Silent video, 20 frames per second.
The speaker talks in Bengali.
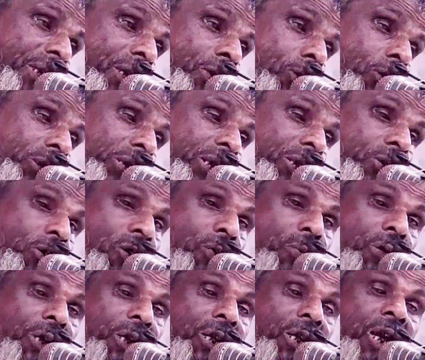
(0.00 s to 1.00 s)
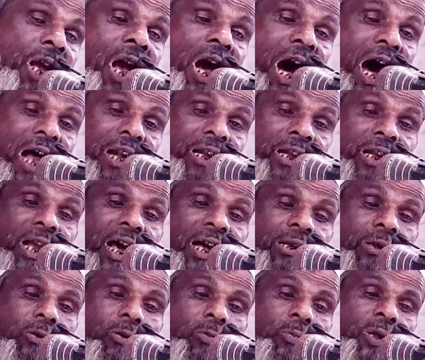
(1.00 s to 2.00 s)
ইতি ওদিক হবে
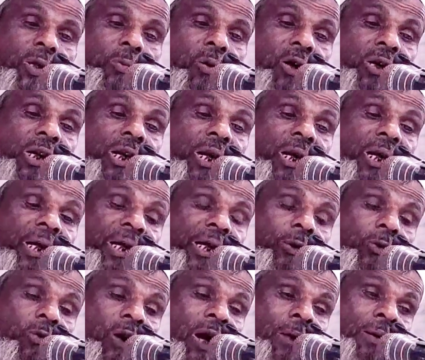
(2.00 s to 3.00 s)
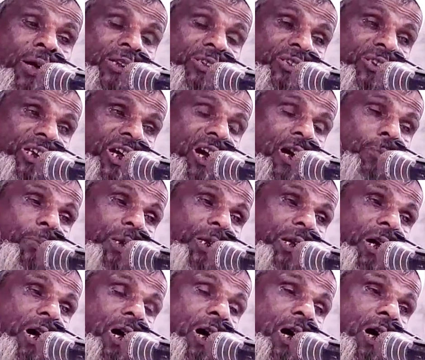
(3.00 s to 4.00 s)
আল্লাহর নবী বলেন ও আমার
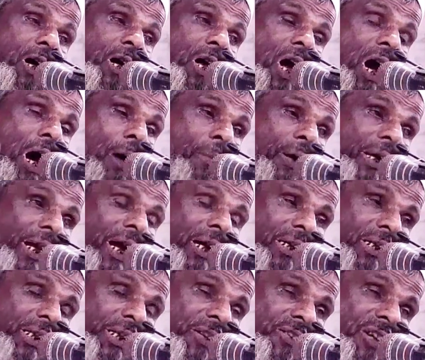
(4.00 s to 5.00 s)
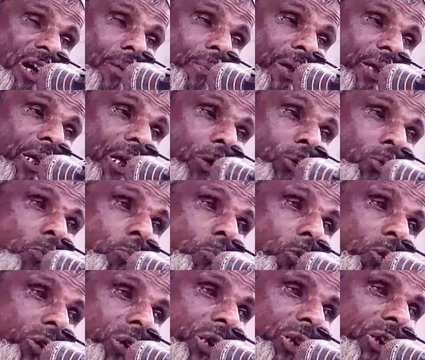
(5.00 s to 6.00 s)
সাবিরা আমার আখির জামানার
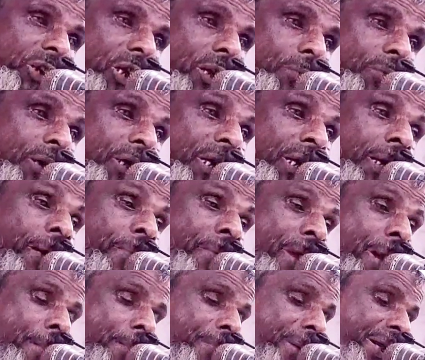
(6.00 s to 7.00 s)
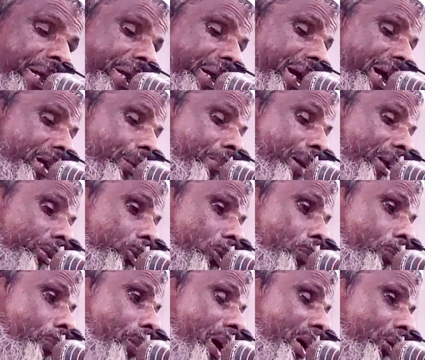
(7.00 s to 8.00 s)
উন্মতের সামনে মেয়েরাই
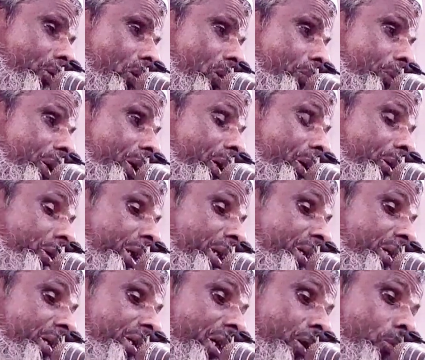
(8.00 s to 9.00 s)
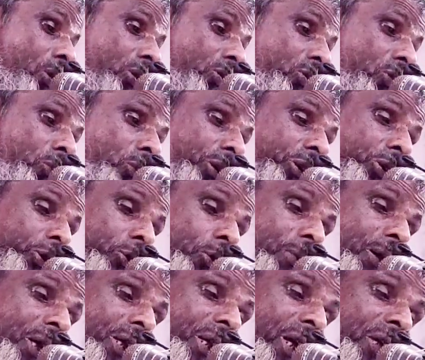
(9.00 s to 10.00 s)
মাতব্বর হবে তিনটে গজব ওই
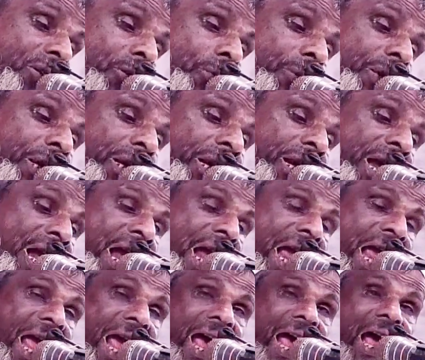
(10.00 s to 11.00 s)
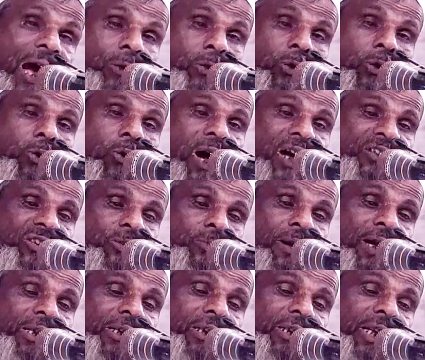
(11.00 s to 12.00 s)
সময় আসবে এক হলো
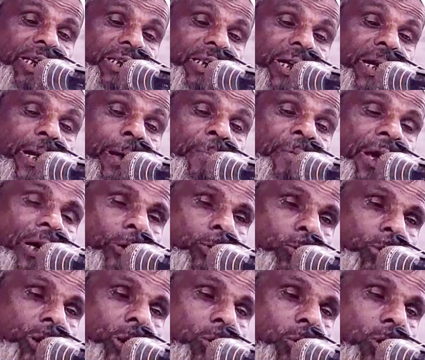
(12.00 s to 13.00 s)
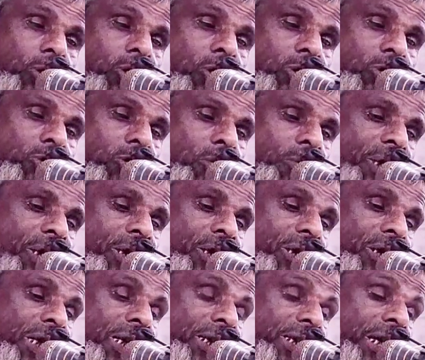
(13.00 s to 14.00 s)
আসমান থেকে তুই হলো জমিন
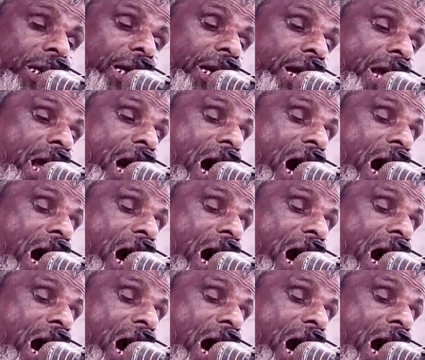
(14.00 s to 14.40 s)
থেকে